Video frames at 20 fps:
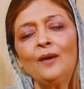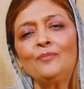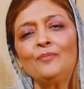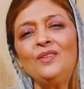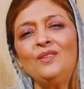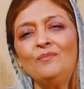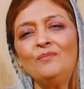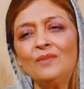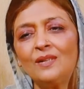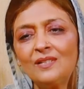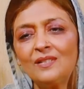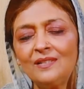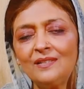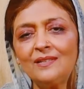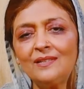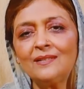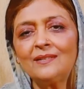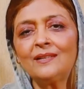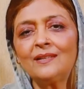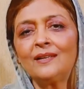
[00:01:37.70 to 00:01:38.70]
अपनी
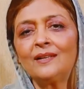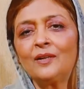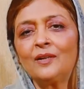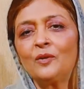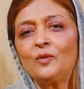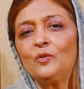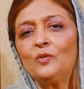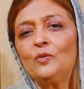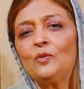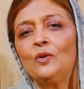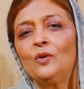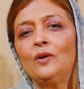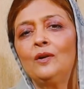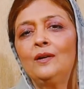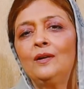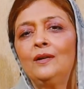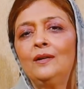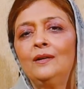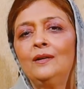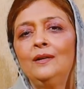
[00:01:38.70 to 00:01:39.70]
मर्ज़ी से ज़रा करूँ
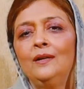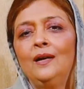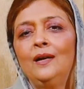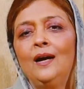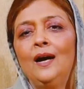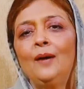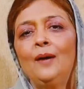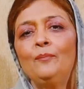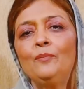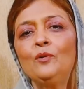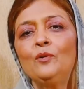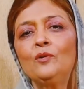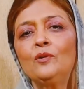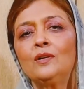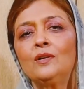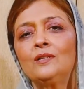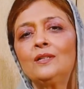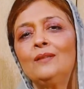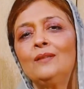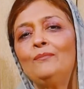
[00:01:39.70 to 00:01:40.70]
और आप
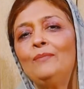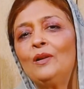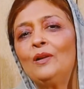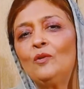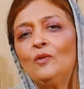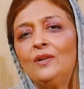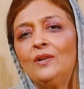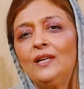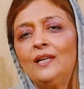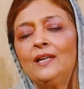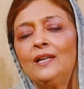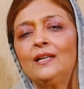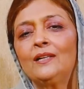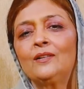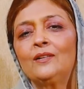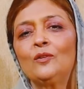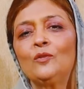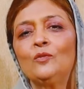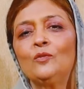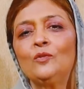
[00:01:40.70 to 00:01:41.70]
लोगों के साथ बिल्कुल
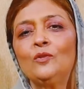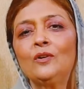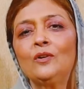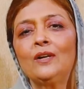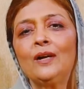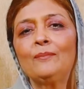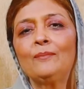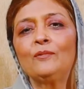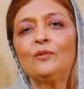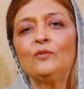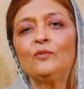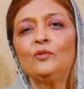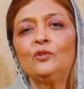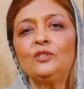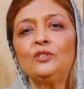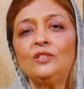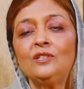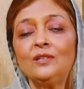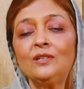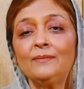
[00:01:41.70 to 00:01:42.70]
डायरेक्ट रहूँ और आपको
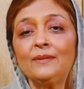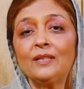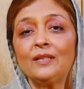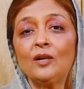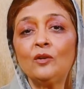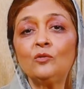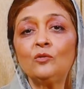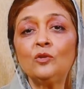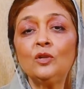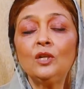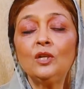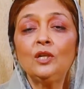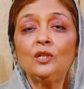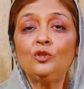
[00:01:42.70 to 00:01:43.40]
वो चीज़ें बताऊँ